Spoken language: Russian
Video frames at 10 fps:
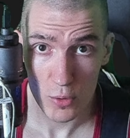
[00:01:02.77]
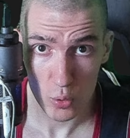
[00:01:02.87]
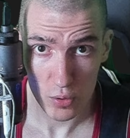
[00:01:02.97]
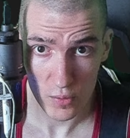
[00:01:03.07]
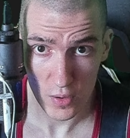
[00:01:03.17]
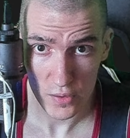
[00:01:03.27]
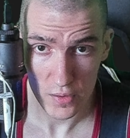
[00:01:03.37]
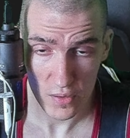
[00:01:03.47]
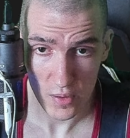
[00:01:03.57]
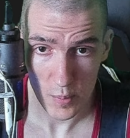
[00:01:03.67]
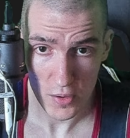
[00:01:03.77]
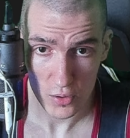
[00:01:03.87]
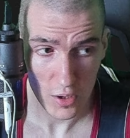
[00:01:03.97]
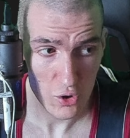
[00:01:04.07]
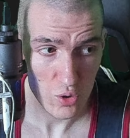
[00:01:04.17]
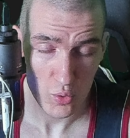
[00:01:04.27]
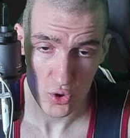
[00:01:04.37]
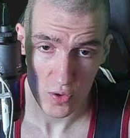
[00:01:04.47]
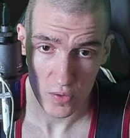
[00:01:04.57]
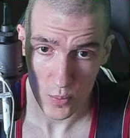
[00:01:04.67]
либо кто-то из вас, если заметит раньше,
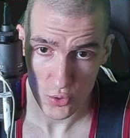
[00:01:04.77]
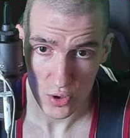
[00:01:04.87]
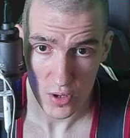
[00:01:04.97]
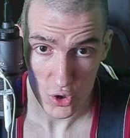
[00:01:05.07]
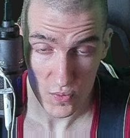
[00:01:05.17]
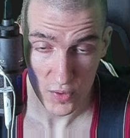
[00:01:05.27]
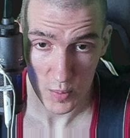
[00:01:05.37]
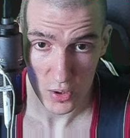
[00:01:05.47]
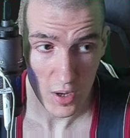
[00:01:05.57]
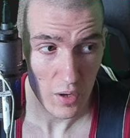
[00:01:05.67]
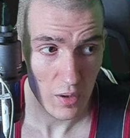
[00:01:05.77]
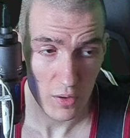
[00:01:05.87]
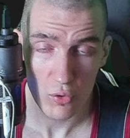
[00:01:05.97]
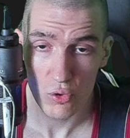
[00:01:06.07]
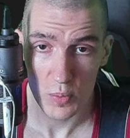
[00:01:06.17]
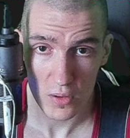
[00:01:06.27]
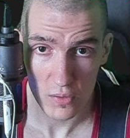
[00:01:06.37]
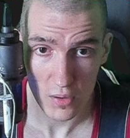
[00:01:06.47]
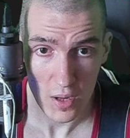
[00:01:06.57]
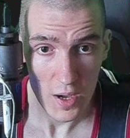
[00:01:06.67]
можете сообщить также в комментариях. И,
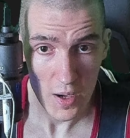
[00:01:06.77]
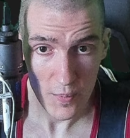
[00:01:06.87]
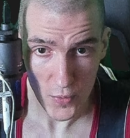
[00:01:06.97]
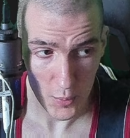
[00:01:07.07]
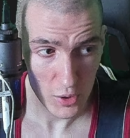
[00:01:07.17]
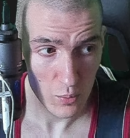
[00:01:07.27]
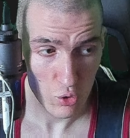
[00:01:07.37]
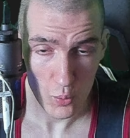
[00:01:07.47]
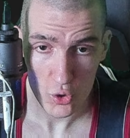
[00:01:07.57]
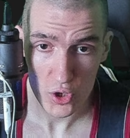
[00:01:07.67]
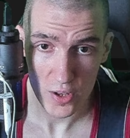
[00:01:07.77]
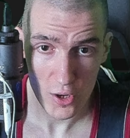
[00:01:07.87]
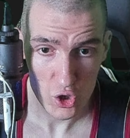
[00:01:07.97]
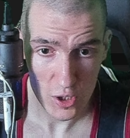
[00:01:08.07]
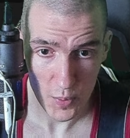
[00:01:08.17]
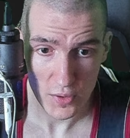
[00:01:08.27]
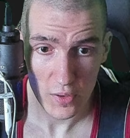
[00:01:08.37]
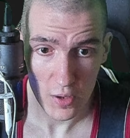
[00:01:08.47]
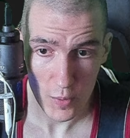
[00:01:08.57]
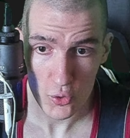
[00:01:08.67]
разумеется, об этом чуть позже я также
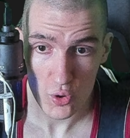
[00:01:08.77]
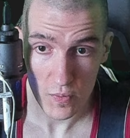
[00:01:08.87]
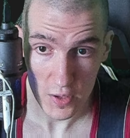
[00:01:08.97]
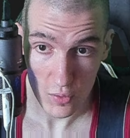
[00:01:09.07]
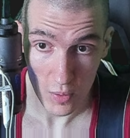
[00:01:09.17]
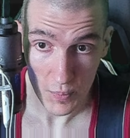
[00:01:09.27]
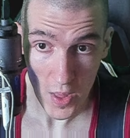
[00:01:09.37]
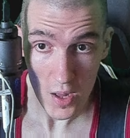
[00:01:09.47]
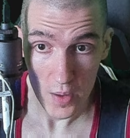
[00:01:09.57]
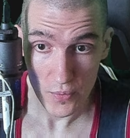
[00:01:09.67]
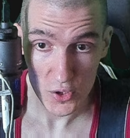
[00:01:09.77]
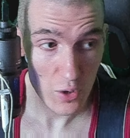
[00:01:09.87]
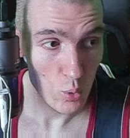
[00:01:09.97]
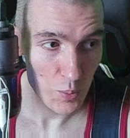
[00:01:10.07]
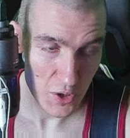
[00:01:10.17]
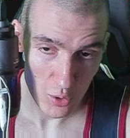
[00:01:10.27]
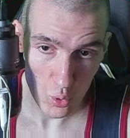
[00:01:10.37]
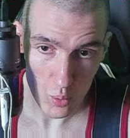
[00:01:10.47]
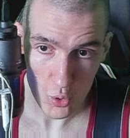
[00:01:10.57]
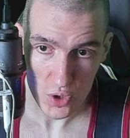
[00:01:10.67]
дополнительно выпущу видео. Где купить
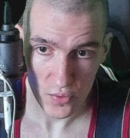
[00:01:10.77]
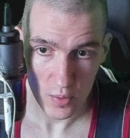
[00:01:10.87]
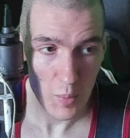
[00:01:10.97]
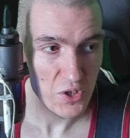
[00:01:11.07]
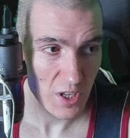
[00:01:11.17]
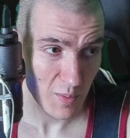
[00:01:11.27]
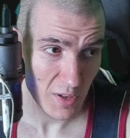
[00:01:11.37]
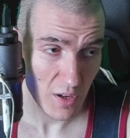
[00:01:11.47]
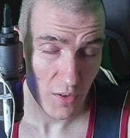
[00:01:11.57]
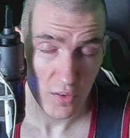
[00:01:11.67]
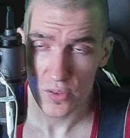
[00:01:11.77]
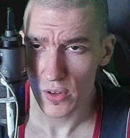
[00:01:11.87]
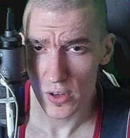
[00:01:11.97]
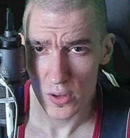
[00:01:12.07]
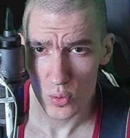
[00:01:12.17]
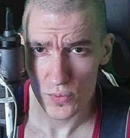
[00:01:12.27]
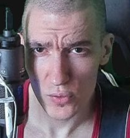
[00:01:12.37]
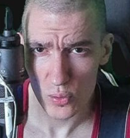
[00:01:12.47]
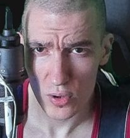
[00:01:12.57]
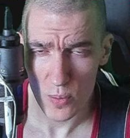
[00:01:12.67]
игру можно в самом Стиме, для российских регионов,
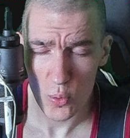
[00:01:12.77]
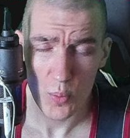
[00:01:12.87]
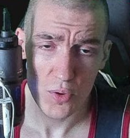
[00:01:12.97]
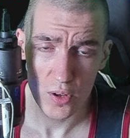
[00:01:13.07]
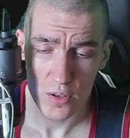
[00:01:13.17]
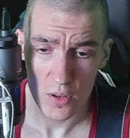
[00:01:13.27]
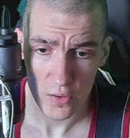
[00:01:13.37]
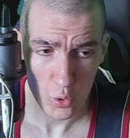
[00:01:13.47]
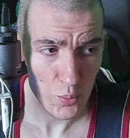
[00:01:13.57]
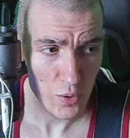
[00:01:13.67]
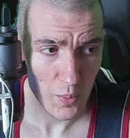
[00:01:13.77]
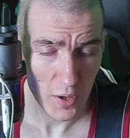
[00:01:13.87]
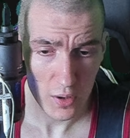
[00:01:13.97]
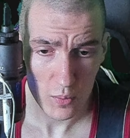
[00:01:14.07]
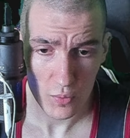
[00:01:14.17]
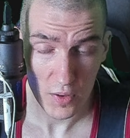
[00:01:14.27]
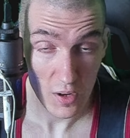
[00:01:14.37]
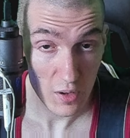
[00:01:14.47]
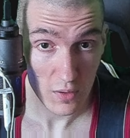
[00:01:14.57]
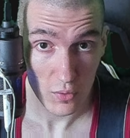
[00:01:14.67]
насколько я помню, она недоступна, поэтому,
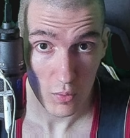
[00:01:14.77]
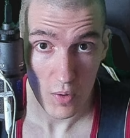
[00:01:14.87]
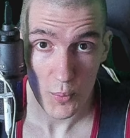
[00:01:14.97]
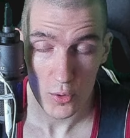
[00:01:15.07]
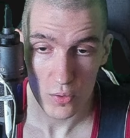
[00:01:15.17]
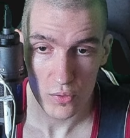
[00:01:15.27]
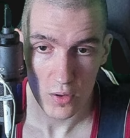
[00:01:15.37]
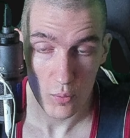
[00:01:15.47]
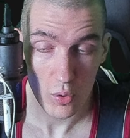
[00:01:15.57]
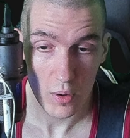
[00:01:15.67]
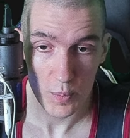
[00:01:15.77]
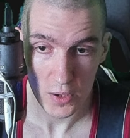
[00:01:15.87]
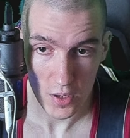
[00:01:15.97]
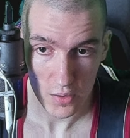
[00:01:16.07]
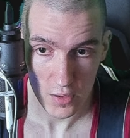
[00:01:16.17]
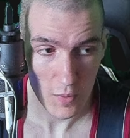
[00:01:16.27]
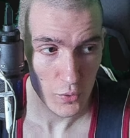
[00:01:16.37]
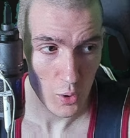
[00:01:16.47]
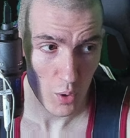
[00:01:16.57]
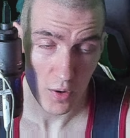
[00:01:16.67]
вероятнее всего, вам придется его менять. Либо
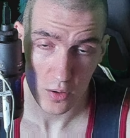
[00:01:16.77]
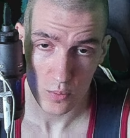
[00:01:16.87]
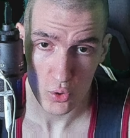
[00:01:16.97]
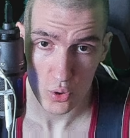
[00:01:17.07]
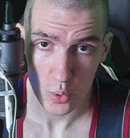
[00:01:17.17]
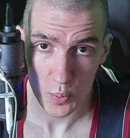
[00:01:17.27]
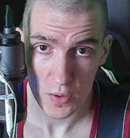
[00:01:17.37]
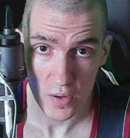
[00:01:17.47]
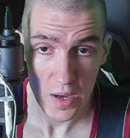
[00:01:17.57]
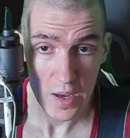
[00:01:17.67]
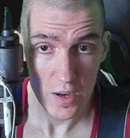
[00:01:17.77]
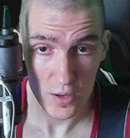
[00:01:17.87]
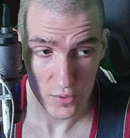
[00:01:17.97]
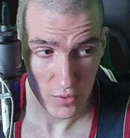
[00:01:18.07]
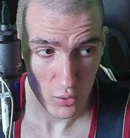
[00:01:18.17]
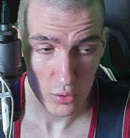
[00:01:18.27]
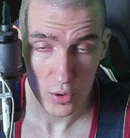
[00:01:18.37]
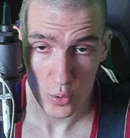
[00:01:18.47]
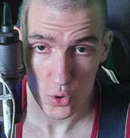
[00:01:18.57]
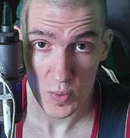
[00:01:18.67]
второй вариант, можно купить
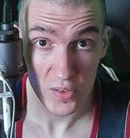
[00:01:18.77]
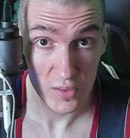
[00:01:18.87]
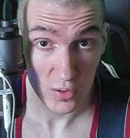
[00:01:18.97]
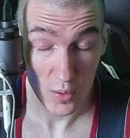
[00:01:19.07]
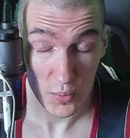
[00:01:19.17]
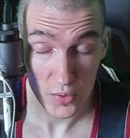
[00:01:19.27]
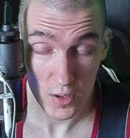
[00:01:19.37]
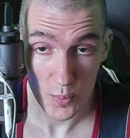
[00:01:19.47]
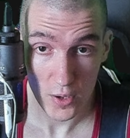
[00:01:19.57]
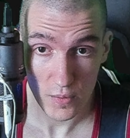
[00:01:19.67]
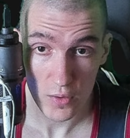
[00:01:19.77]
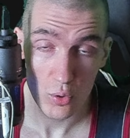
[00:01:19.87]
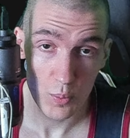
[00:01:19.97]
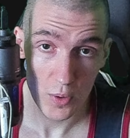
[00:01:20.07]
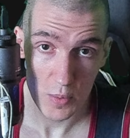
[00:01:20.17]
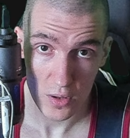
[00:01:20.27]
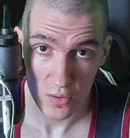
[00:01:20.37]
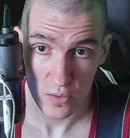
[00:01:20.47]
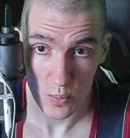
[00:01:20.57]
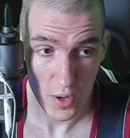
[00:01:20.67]
лицензионный ключ по ссылкам в описании под видео, например,
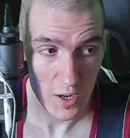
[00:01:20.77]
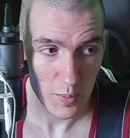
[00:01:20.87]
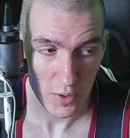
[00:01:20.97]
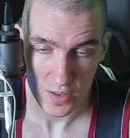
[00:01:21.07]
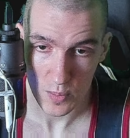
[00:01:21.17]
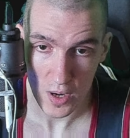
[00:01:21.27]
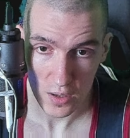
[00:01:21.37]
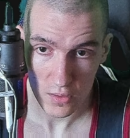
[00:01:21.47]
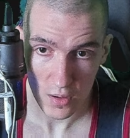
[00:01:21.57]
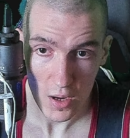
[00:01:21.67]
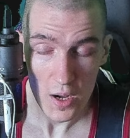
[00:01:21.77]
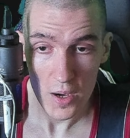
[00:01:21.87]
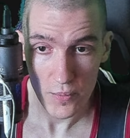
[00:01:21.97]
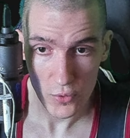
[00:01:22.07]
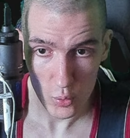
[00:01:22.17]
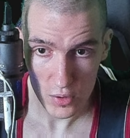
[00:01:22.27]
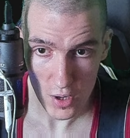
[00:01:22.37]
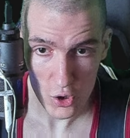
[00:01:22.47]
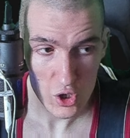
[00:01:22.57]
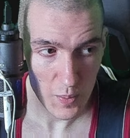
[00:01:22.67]
на Steam Buy или Плати Маркете. Ну и
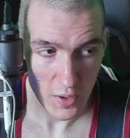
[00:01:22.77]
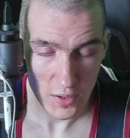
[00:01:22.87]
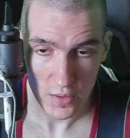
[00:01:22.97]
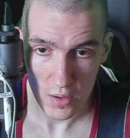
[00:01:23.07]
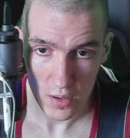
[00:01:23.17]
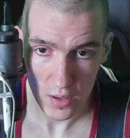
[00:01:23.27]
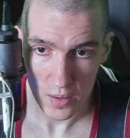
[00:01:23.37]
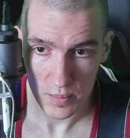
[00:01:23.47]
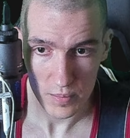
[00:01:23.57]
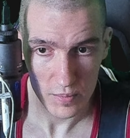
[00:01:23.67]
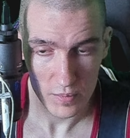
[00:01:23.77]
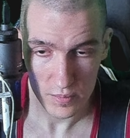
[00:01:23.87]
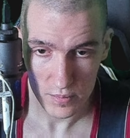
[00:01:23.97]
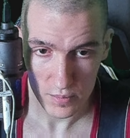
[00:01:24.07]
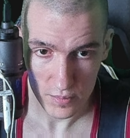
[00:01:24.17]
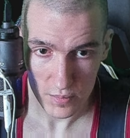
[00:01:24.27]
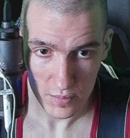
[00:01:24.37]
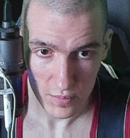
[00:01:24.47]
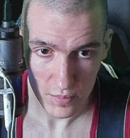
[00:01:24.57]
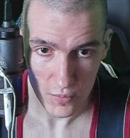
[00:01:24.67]
также дополнительно
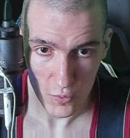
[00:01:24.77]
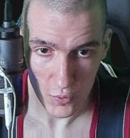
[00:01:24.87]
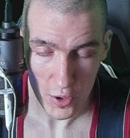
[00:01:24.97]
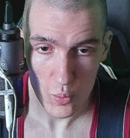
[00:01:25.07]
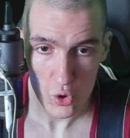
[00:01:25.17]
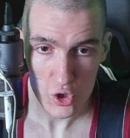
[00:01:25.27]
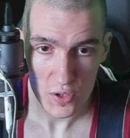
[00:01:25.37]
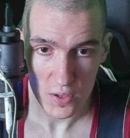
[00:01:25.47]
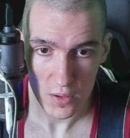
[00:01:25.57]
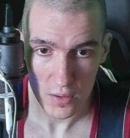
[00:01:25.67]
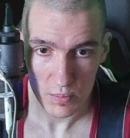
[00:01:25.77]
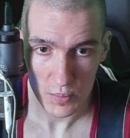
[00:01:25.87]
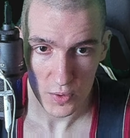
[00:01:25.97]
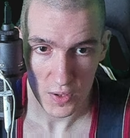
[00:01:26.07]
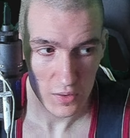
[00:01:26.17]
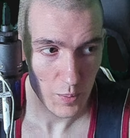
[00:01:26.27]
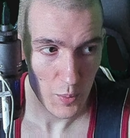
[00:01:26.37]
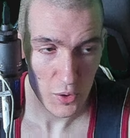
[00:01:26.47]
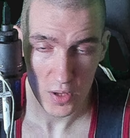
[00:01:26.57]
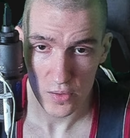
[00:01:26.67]
вы можете где-то
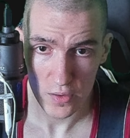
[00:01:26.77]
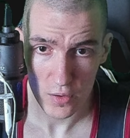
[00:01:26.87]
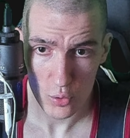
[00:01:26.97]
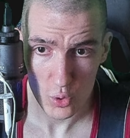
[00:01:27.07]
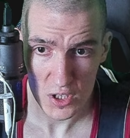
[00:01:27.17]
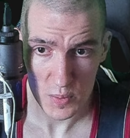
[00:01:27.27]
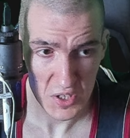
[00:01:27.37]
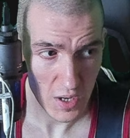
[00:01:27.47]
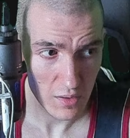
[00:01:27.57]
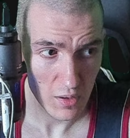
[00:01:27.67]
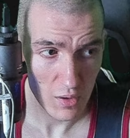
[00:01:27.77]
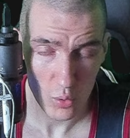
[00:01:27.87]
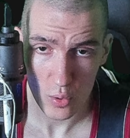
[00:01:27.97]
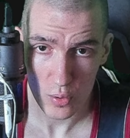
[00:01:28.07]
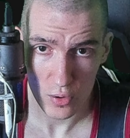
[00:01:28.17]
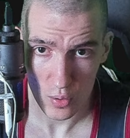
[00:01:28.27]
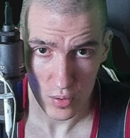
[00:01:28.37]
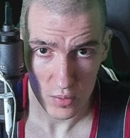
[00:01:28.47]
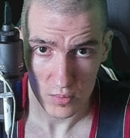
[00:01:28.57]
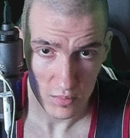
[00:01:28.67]
попытаться найти эту игру самостоятельно, но
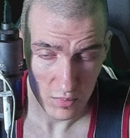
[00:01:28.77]
ее,